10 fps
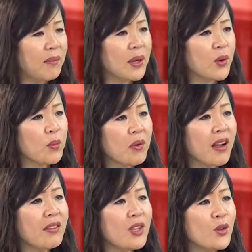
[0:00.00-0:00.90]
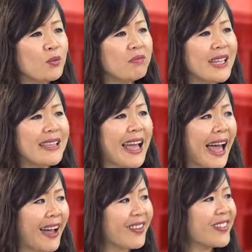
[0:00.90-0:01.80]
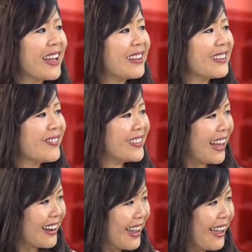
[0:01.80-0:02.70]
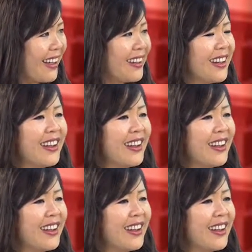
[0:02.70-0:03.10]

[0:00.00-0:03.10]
mình cũng có nhiều mấy nhạc ca nhạc ca